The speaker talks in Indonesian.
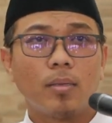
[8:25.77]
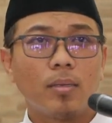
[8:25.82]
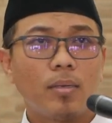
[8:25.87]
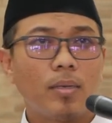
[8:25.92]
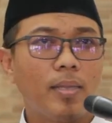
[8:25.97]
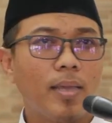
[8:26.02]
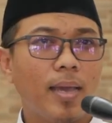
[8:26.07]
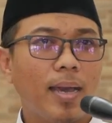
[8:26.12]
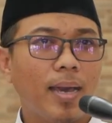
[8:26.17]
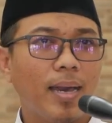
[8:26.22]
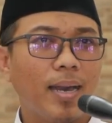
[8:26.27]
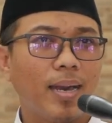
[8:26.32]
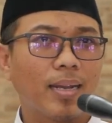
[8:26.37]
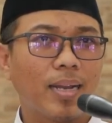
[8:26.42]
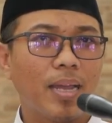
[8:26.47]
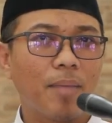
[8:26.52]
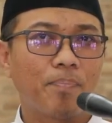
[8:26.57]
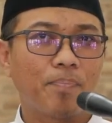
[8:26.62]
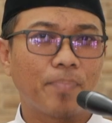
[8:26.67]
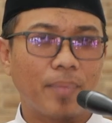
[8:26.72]
dia
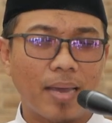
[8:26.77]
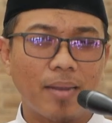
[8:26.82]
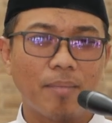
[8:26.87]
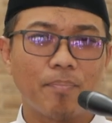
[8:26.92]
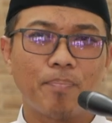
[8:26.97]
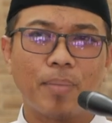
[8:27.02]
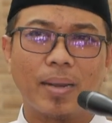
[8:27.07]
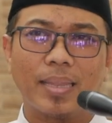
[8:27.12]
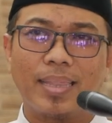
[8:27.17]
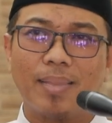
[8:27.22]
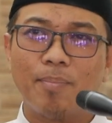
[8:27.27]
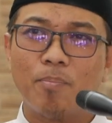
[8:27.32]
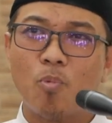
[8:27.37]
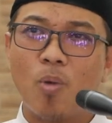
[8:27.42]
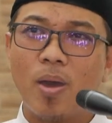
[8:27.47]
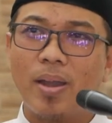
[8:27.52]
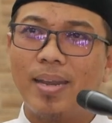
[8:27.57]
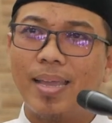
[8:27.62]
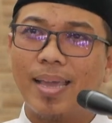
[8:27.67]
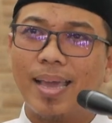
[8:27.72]
harapkan
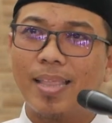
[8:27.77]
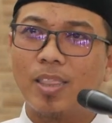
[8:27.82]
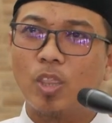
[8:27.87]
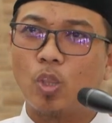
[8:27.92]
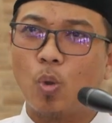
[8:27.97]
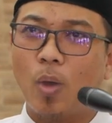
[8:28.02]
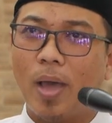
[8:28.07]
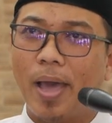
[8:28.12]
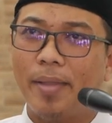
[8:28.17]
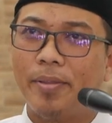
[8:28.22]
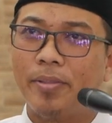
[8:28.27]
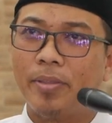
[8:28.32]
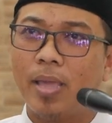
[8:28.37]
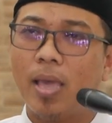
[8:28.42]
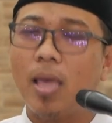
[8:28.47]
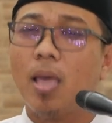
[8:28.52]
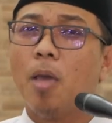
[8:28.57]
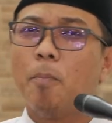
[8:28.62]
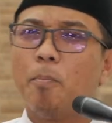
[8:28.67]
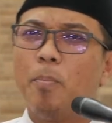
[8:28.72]
pertemuan dengan
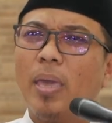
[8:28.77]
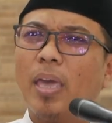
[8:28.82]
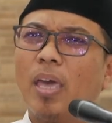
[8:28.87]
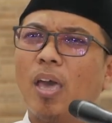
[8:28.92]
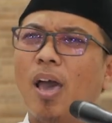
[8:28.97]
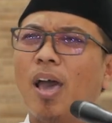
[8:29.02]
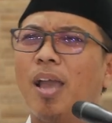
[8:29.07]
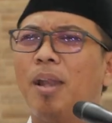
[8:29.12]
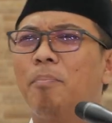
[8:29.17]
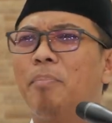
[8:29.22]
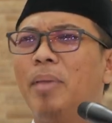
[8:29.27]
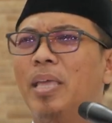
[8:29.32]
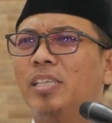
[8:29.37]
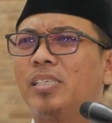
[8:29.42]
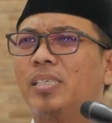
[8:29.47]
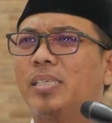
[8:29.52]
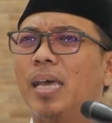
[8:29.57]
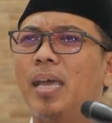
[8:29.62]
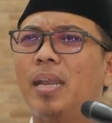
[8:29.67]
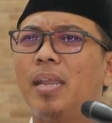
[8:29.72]
Tuhannya biqal bin
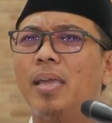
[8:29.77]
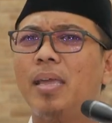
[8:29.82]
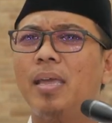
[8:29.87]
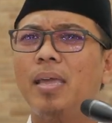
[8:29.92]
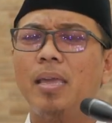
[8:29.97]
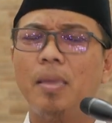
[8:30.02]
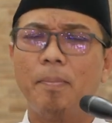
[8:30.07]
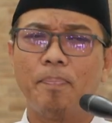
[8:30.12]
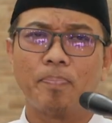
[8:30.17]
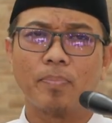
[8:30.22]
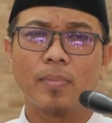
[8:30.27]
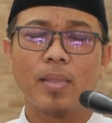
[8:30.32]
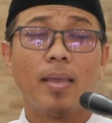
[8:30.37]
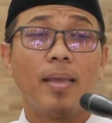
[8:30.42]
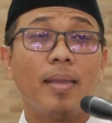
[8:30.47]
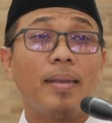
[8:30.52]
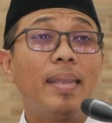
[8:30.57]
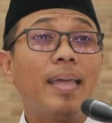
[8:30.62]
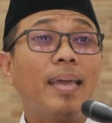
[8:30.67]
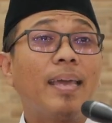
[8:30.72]
salim
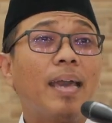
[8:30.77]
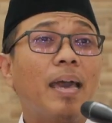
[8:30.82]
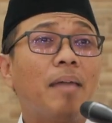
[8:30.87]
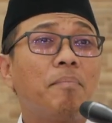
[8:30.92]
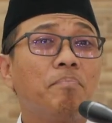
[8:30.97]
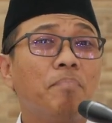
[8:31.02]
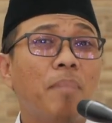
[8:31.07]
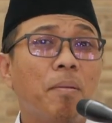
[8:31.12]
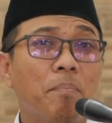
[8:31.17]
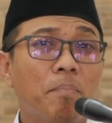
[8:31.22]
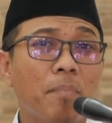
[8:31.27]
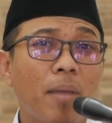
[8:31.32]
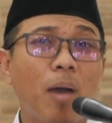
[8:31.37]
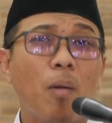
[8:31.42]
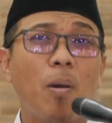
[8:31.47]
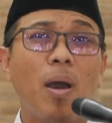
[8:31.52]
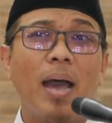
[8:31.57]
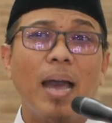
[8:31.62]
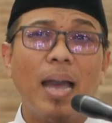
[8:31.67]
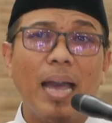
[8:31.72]
dengan
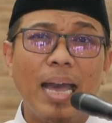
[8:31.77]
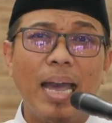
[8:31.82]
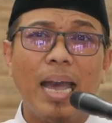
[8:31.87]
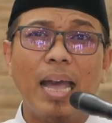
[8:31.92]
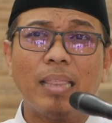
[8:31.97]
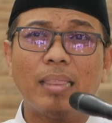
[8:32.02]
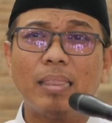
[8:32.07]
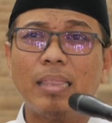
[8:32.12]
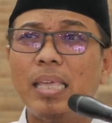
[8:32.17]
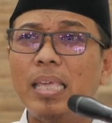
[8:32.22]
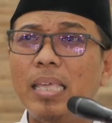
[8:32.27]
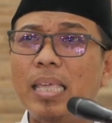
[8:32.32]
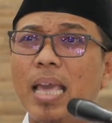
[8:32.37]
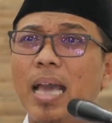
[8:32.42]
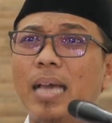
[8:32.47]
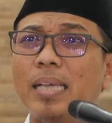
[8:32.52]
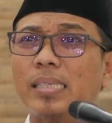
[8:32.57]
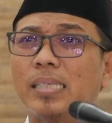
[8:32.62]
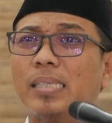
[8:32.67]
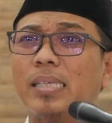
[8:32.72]
membawa hati
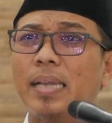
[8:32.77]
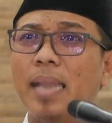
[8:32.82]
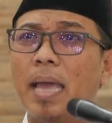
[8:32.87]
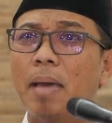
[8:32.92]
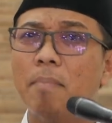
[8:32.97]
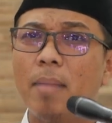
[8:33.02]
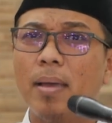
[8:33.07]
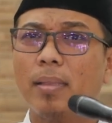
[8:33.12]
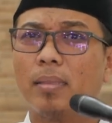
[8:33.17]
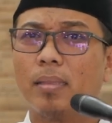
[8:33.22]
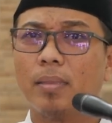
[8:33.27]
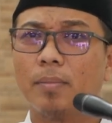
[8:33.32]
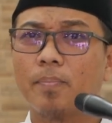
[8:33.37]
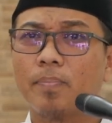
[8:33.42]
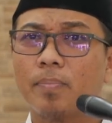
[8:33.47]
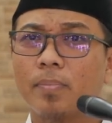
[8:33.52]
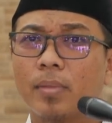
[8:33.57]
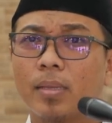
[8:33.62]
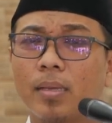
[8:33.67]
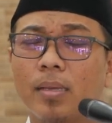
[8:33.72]
yang selamat
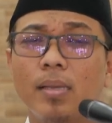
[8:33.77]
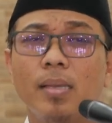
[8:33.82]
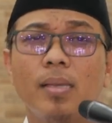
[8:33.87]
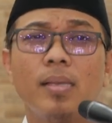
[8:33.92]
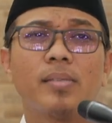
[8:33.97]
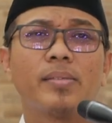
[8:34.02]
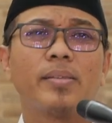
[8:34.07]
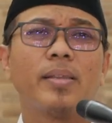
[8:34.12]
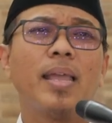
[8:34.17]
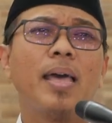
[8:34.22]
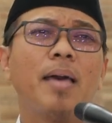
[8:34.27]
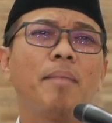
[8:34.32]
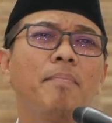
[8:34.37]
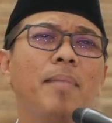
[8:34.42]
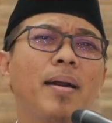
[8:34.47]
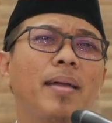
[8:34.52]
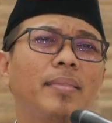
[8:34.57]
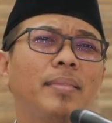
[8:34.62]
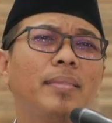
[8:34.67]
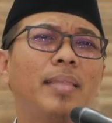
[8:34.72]

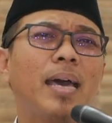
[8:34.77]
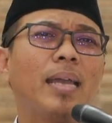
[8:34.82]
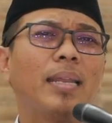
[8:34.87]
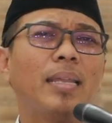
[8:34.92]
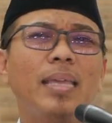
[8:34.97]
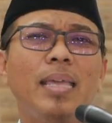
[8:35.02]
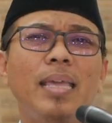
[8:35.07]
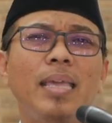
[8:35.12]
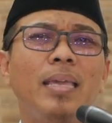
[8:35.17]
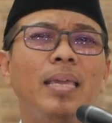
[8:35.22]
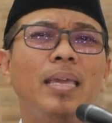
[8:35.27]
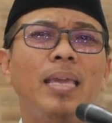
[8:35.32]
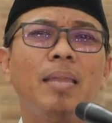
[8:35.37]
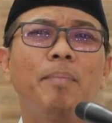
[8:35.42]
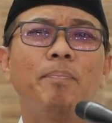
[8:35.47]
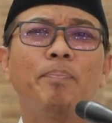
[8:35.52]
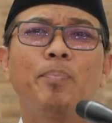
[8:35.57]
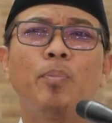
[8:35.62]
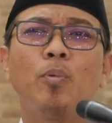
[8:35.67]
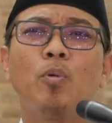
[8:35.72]
selamat dari
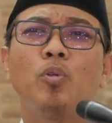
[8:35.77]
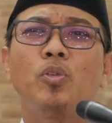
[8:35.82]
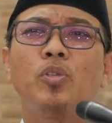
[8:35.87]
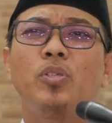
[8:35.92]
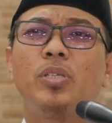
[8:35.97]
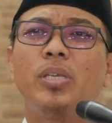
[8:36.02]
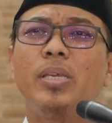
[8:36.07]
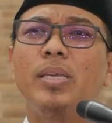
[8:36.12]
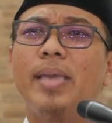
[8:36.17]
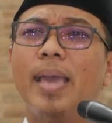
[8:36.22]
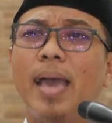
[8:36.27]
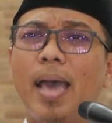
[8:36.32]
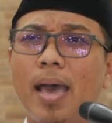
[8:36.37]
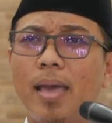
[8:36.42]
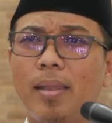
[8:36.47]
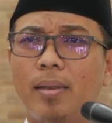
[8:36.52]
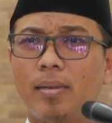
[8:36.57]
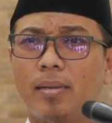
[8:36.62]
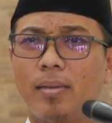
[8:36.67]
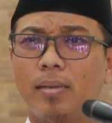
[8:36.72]
ingin
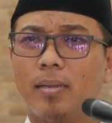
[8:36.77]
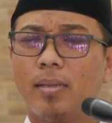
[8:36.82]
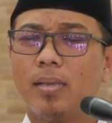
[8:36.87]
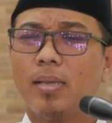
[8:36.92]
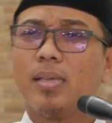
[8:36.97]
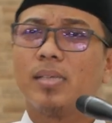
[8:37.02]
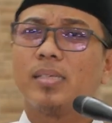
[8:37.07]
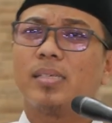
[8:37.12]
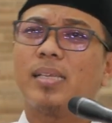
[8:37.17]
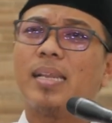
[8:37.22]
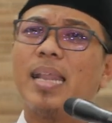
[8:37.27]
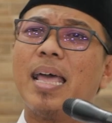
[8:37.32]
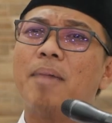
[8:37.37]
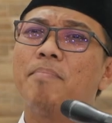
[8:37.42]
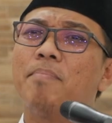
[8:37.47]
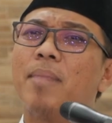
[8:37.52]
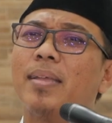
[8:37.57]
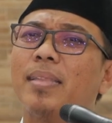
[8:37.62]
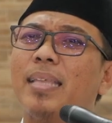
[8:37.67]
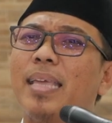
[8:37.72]
pujian
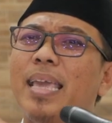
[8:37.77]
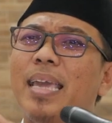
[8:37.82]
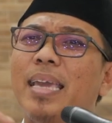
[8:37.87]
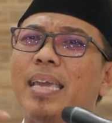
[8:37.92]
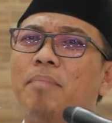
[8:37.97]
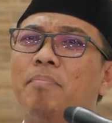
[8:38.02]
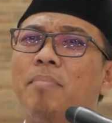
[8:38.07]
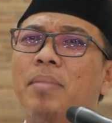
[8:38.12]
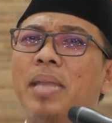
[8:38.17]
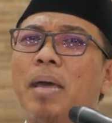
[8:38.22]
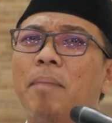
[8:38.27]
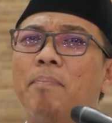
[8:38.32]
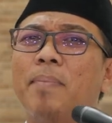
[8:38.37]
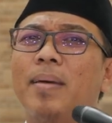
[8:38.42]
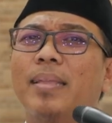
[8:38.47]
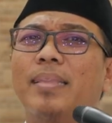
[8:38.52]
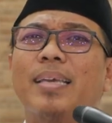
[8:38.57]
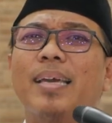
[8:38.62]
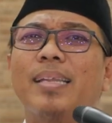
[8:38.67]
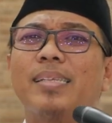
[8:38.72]
selamat ingin
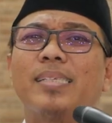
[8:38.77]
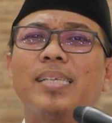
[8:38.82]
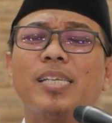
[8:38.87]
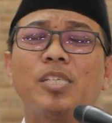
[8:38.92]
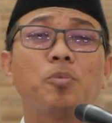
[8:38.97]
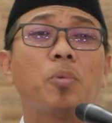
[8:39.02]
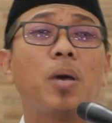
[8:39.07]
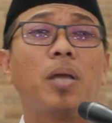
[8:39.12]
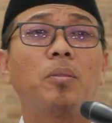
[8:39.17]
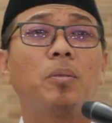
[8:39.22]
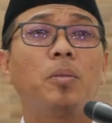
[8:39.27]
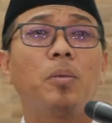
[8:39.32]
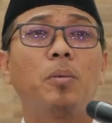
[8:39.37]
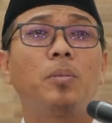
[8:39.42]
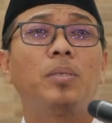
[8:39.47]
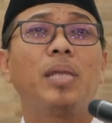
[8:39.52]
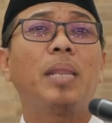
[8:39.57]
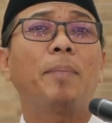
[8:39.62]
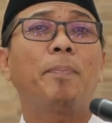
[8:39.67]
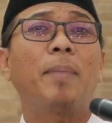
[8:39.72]
mendapatkan
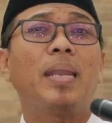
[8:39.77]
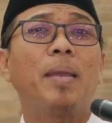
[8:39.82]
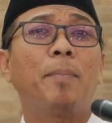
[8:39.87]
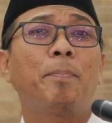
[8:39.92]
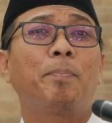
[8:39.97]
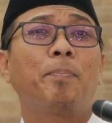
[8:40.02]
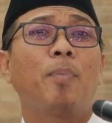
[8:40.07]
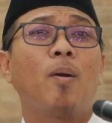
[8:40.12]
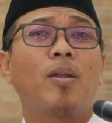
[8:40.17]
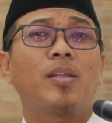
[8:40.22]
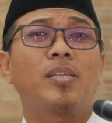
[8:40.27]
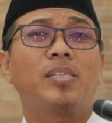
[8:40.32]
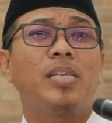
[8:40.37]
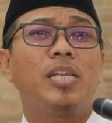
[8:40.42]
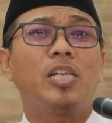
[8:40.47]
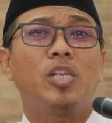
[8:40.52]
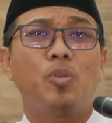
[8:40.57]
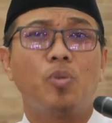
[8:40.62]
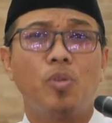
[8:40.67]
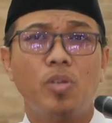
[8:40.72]
sesuatu daripada
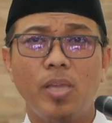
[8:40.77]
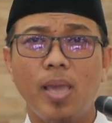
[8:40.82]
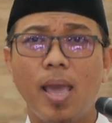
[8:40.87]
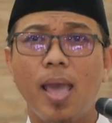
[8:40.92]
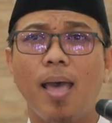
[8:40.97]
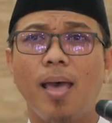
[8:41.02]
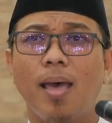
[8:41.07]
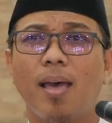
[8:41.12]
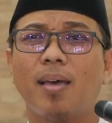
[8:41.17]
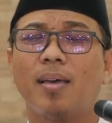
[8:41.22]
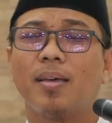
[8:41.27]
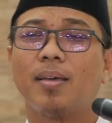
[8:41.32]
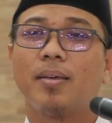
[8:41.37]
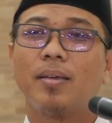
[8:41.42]
porsi dunia,